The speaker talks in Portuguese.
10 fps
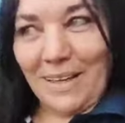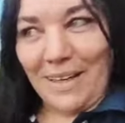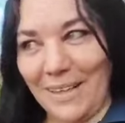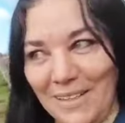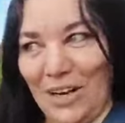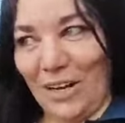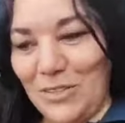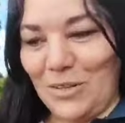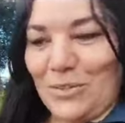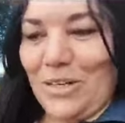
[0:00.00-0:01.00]
Eles já
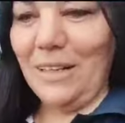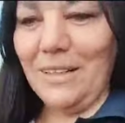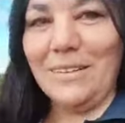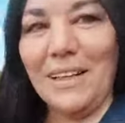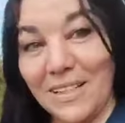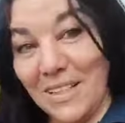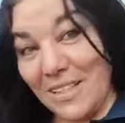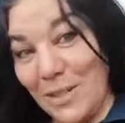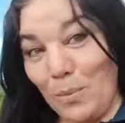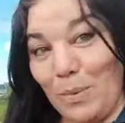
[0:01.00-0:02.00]
estão chegando, que eles
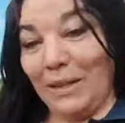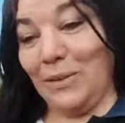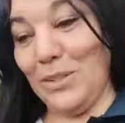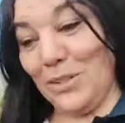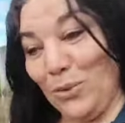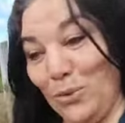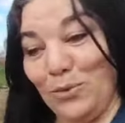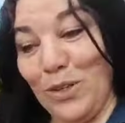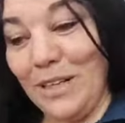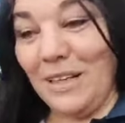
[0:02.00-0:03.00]
estão perto de uma
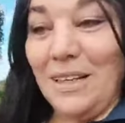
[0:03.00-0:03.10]
estufa.